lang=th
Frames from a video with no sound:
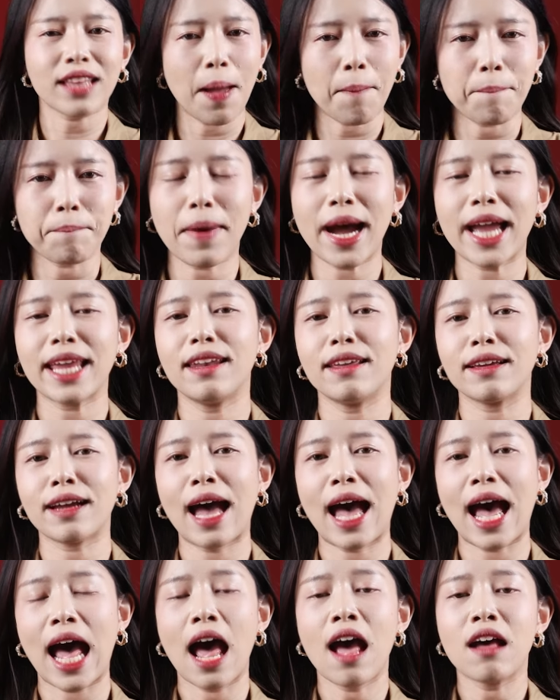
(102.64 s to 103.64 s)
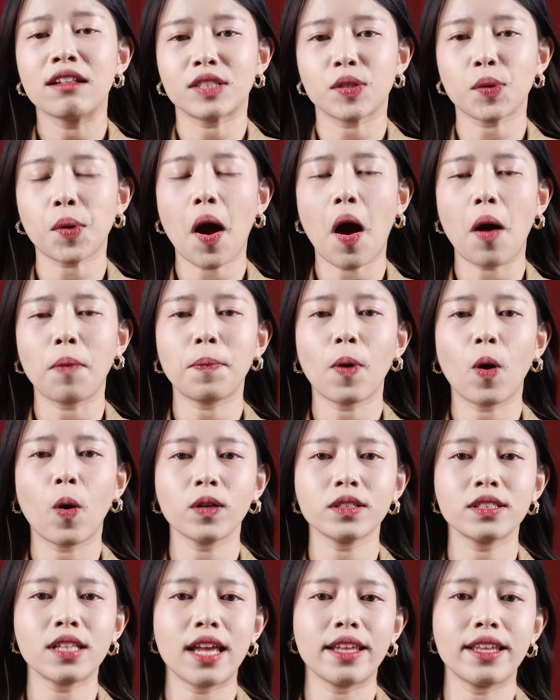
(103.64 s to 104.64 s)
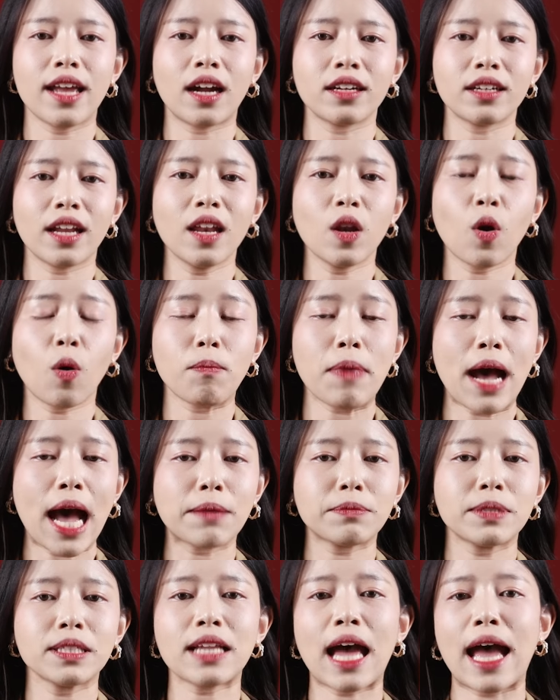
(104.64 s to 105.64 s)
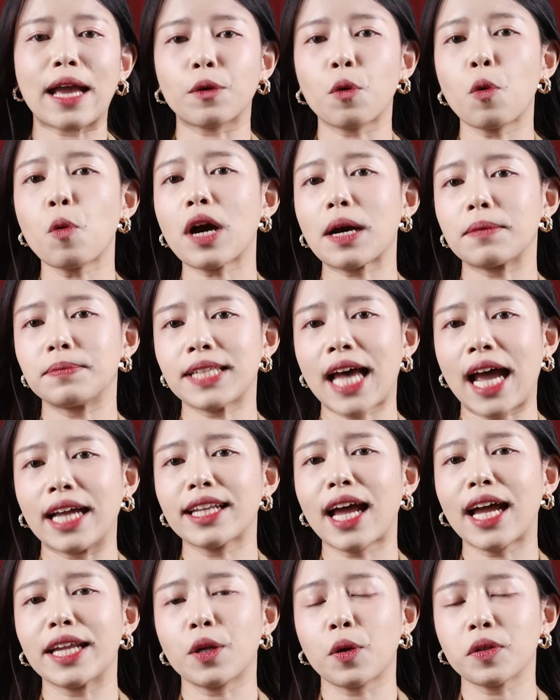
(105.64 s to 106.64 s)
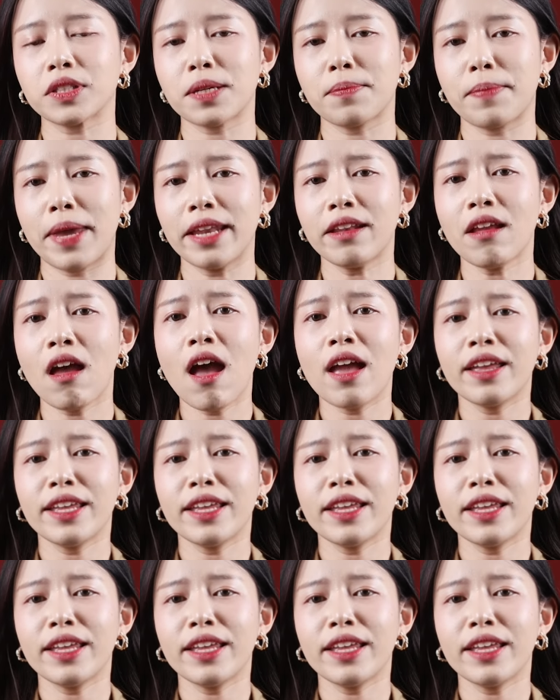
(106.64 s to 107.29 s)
แต่ไม่เลยค่ะเจ้าของโพสต์เนี่ยยังได้ลงภาพที่ถ่ายคู่กับจ๋ายไทยทศมิตร